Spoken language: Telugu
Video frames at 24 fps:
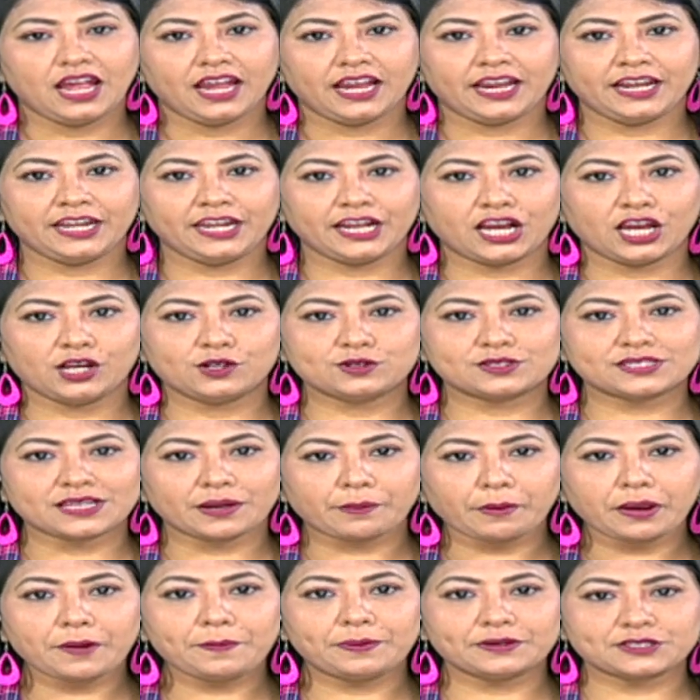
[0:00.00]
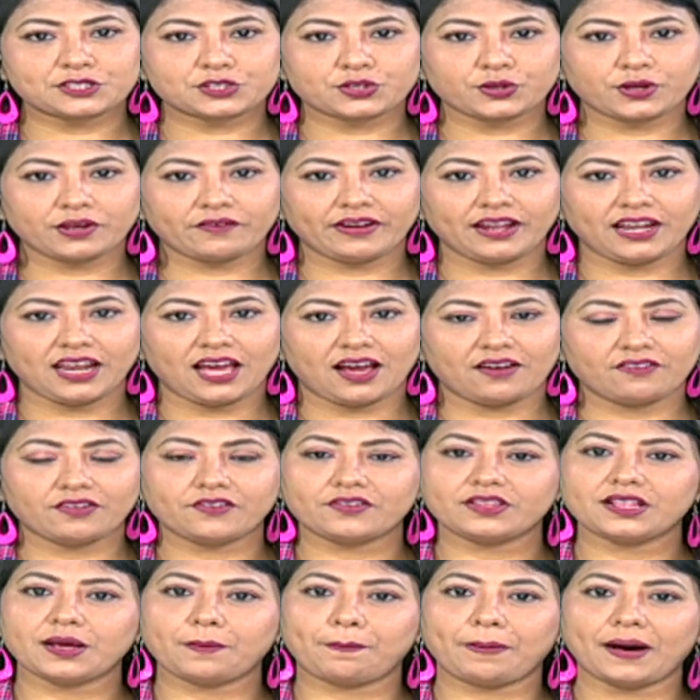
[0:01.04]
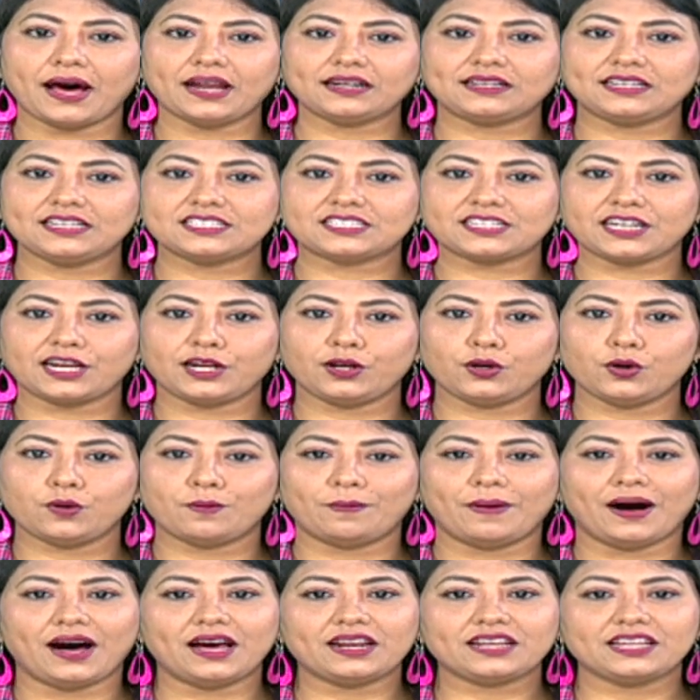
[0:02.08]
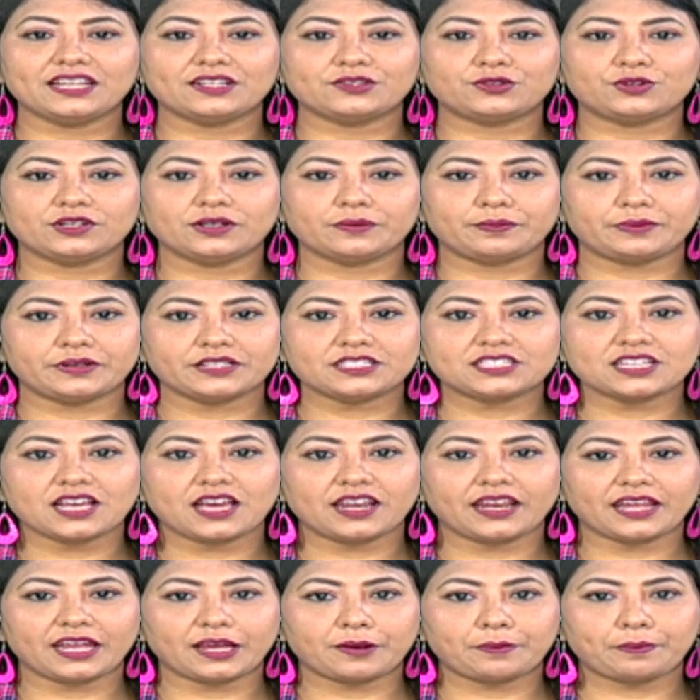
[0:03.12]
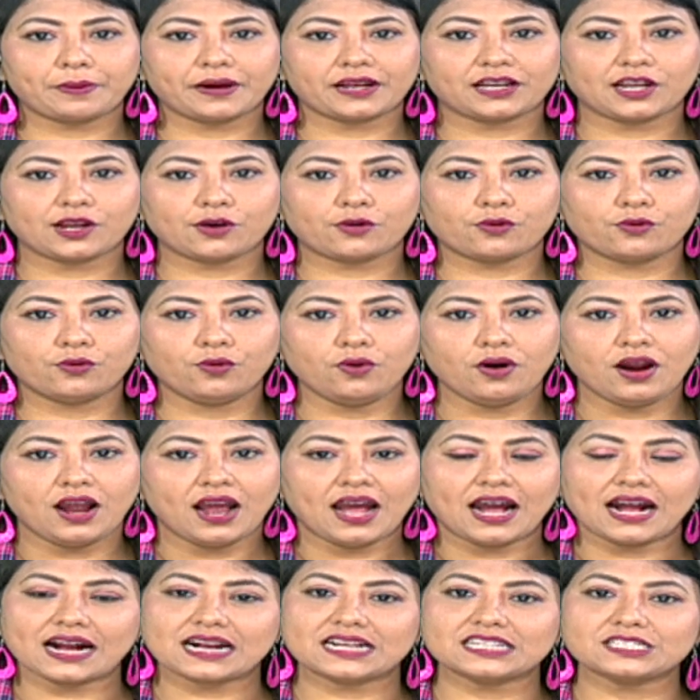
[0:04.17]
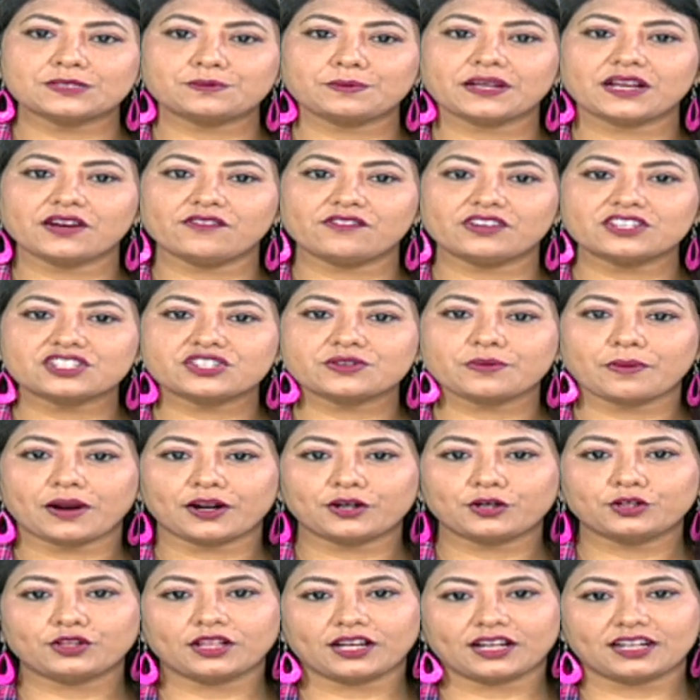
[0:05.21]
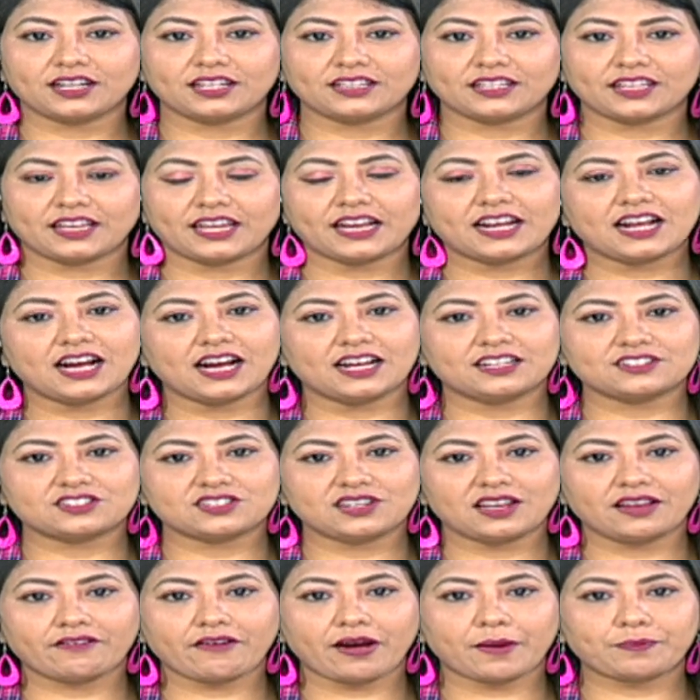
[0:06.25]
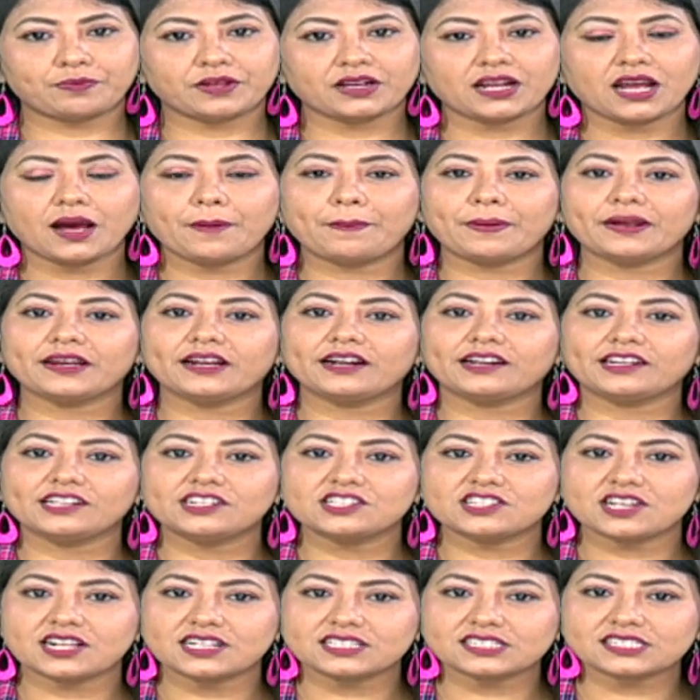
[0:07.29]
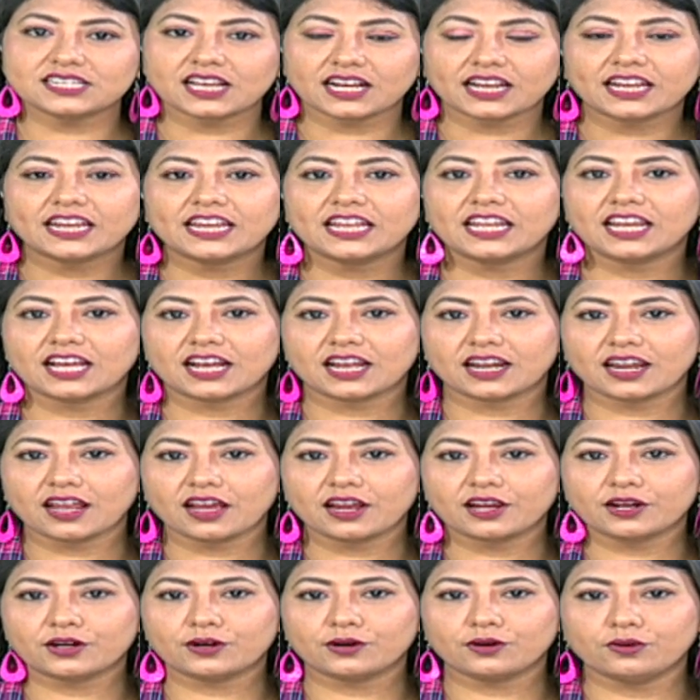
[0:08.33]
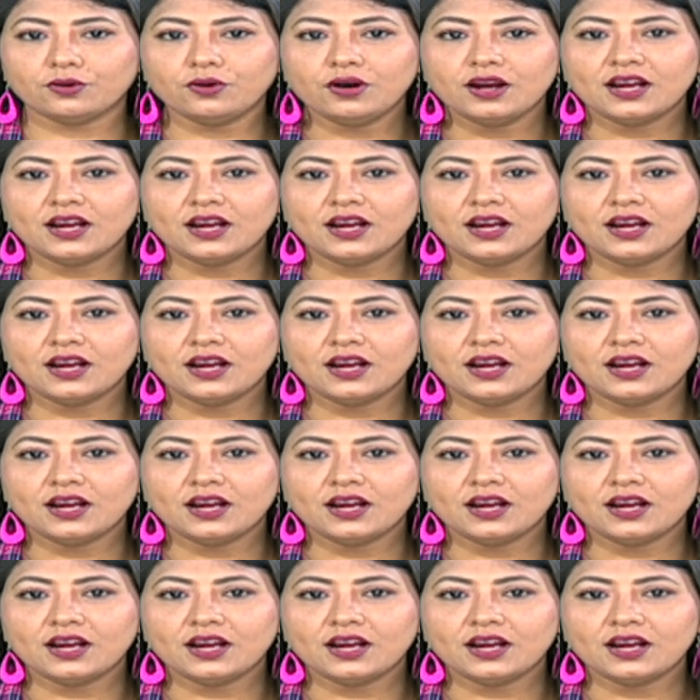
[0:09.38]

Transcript: ఎన్నికలు సమీపిస్తున్న వేళ వివిధ పార్టీ శ్రేణులు భారీ ఎత్తున ప్రచార ఏర్పాట్లకు ఆకస్మిక వర్షం అడ్డు తగిలింది ఇక జిల్లా వ్యాప్తంగా పర్యటించాల్సిన కీలక నాయకులు